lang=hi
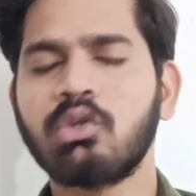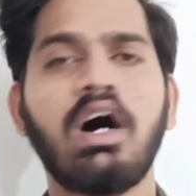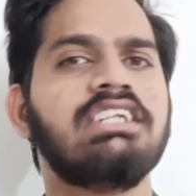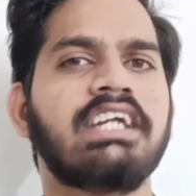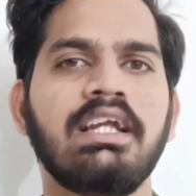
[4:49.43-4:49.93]

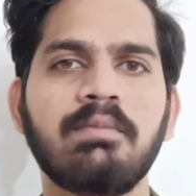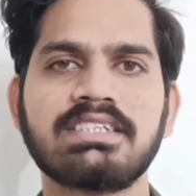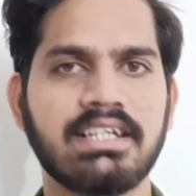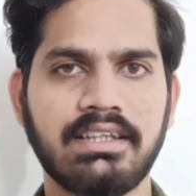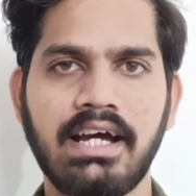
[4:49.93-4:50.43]
तो आज के लिए
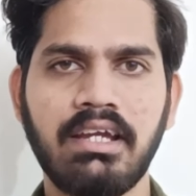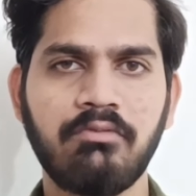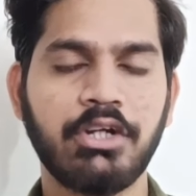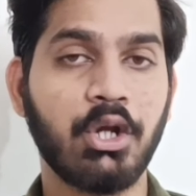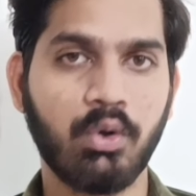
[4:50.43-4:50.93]
बस इतना
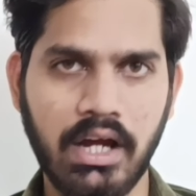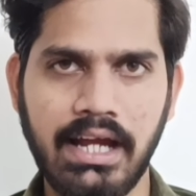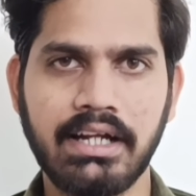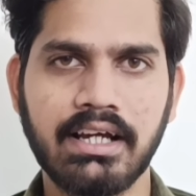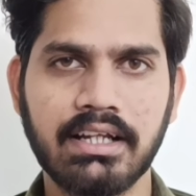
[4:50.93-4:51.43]
ही वीडियो को
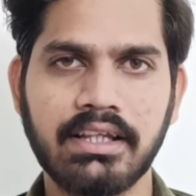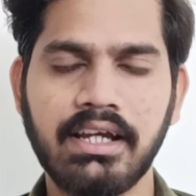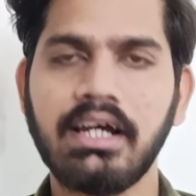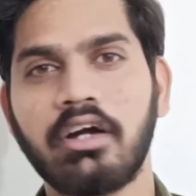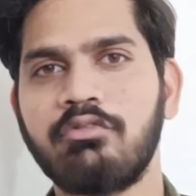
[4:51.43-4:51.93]
एंड करते
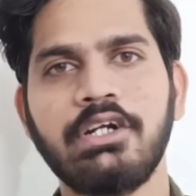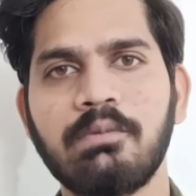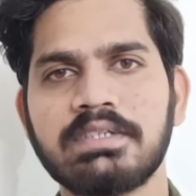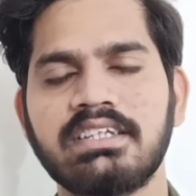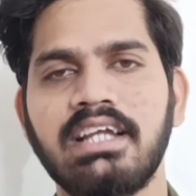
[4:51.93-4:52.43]
हैं अगर
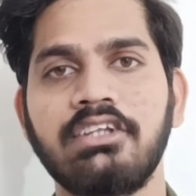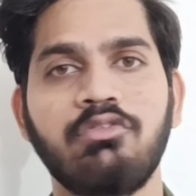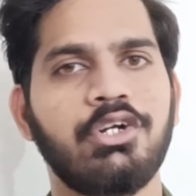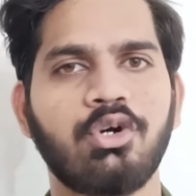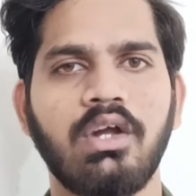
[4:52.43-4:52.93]
वीडियो पसंद आए तो
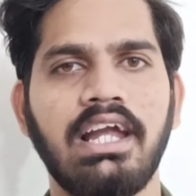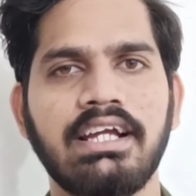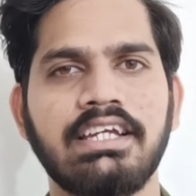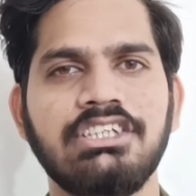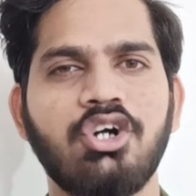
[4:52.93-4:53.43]
वीडियो को
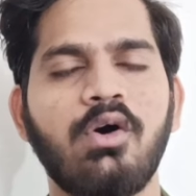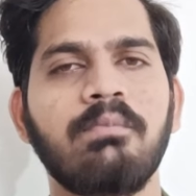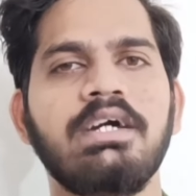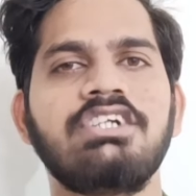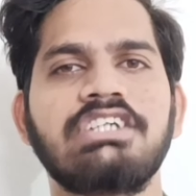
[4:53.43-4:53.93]
लाइक कीजिए और
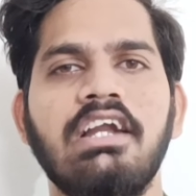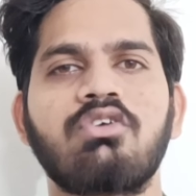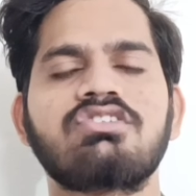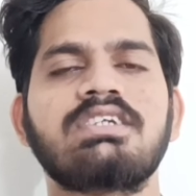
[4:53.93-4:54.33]
मेरे चैनल को